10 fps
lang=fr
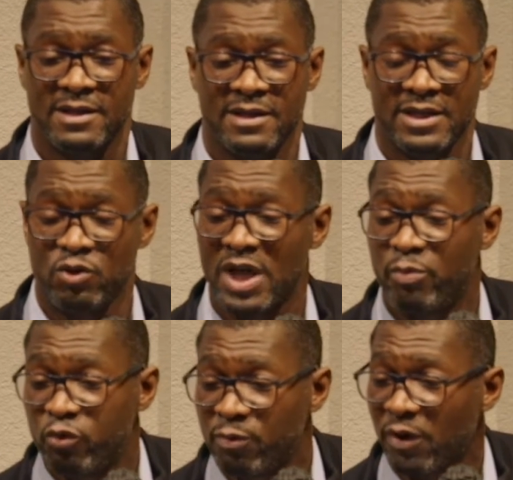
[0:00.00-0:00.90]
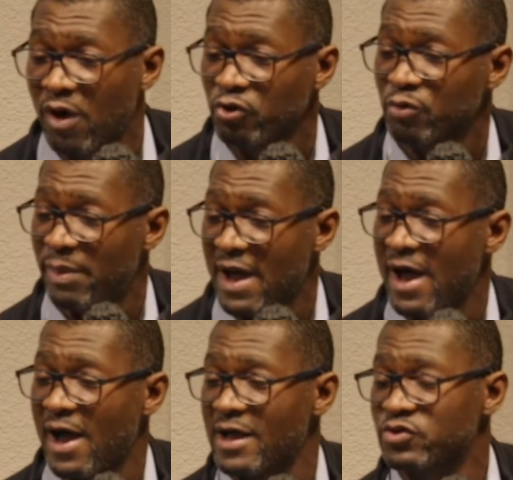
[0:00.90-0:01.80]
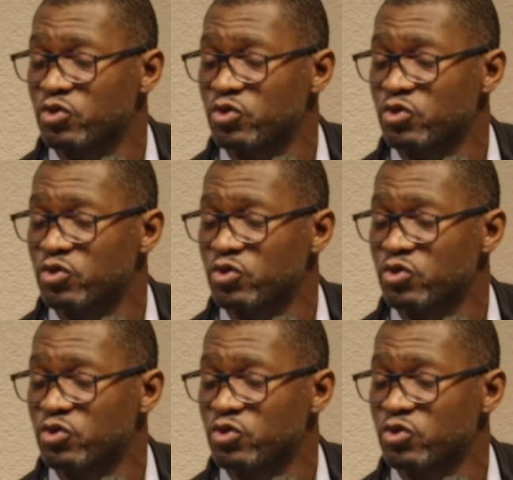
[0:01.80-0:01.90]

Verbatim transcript: Il aurait pu prendre part à ce